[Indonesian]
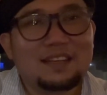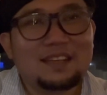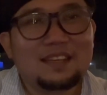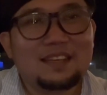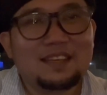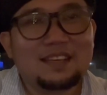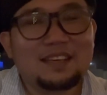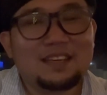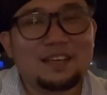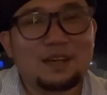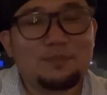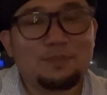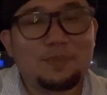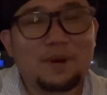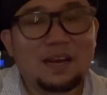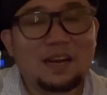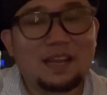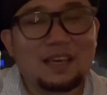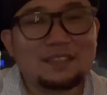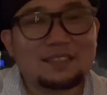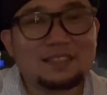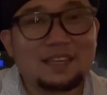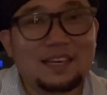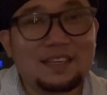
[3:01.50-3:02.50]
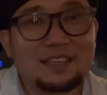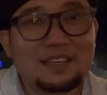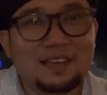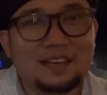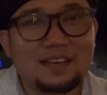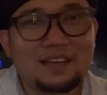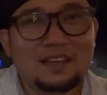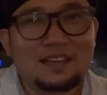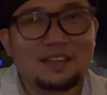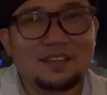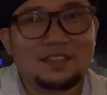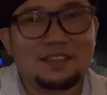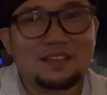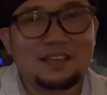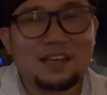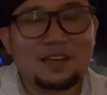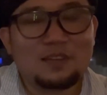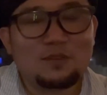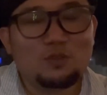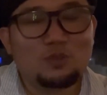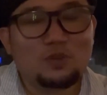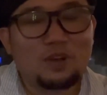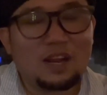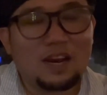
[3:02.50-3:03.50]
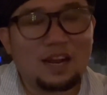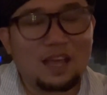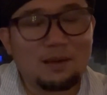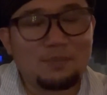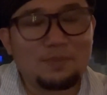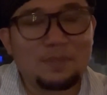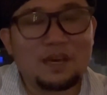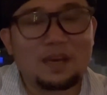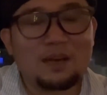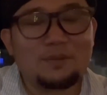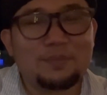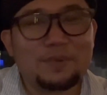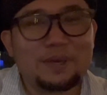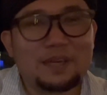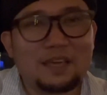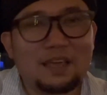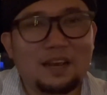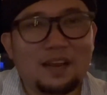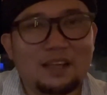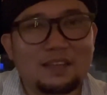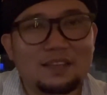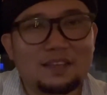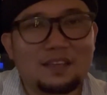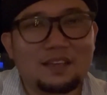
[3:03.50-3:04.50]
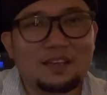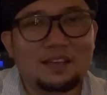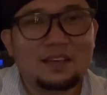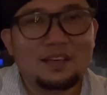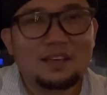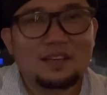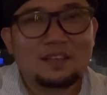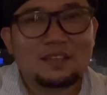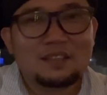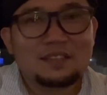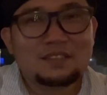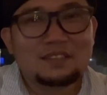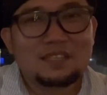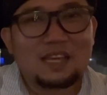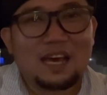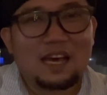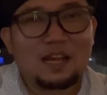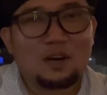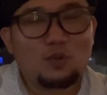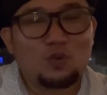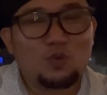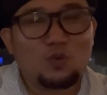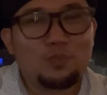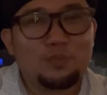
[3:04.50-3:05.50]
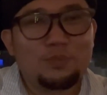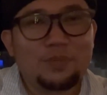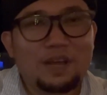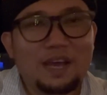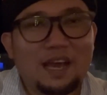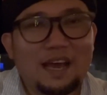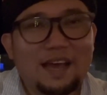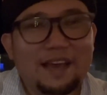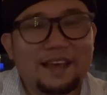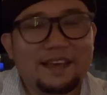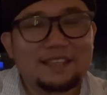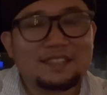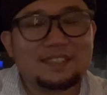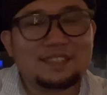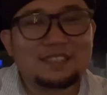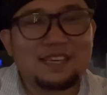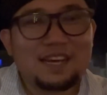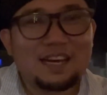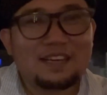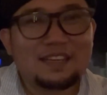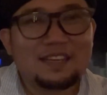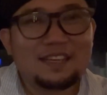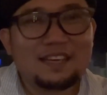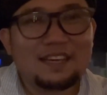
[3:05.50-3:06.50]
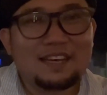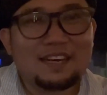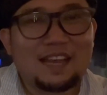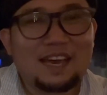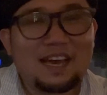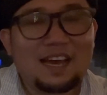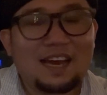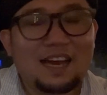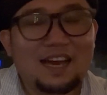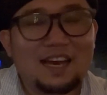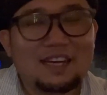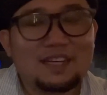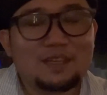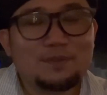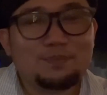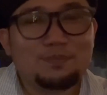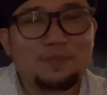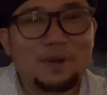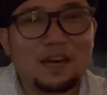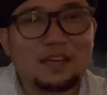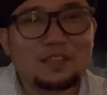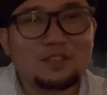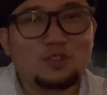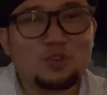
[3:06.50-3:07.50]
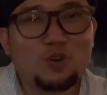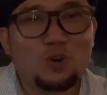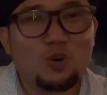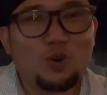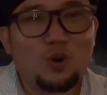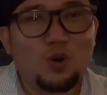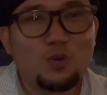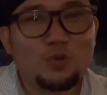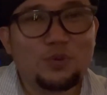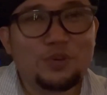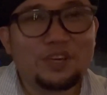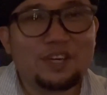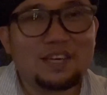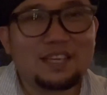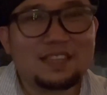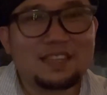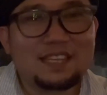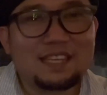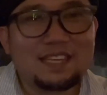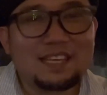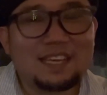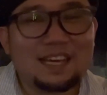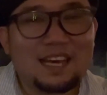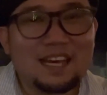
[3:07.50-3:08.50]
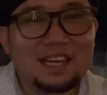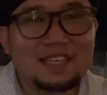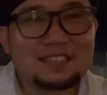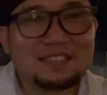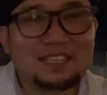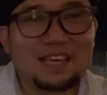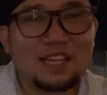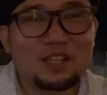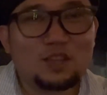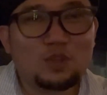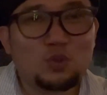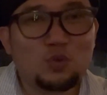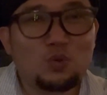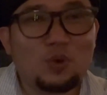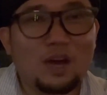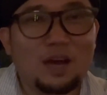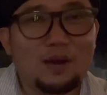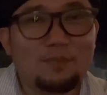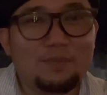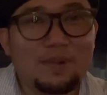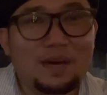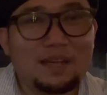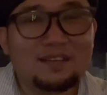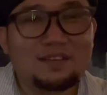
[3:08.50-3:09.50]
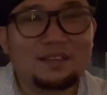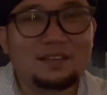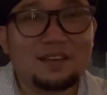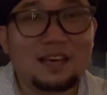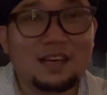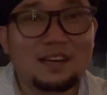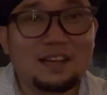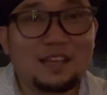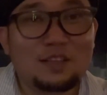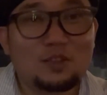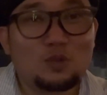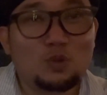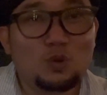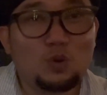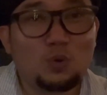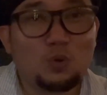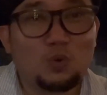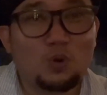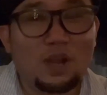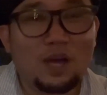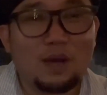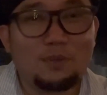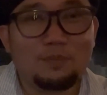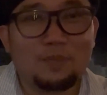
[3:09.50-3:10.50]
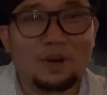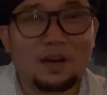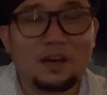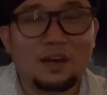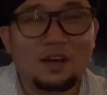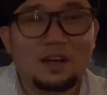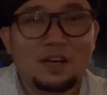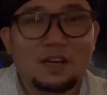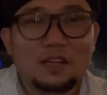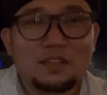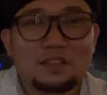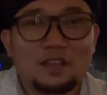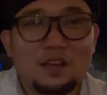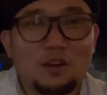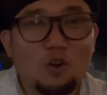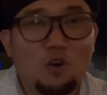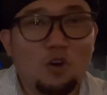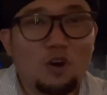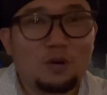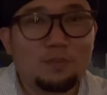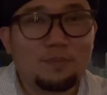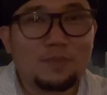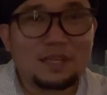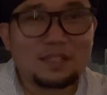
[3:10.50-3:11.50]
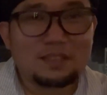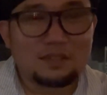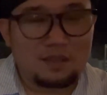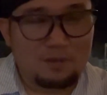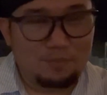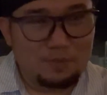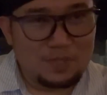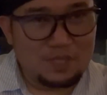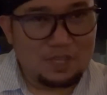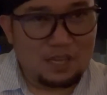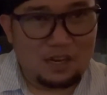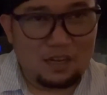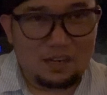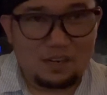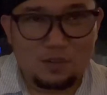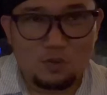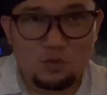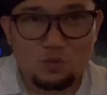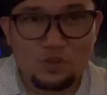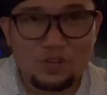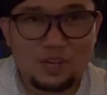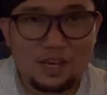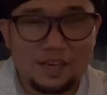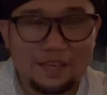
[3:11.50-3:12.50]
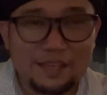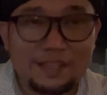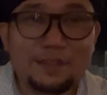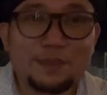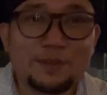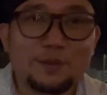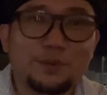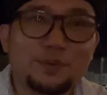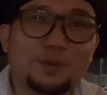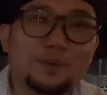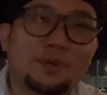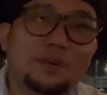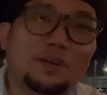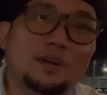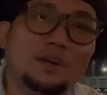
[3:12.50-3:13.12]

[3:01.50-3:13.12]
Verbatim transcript: di kepala saya dan udah lama kepikirannya. Sarung BAS yang dikenakan Pak Jokowi ketika satu abad Nahdlatul Ulama. Jadi ormas terbesar di dunia itu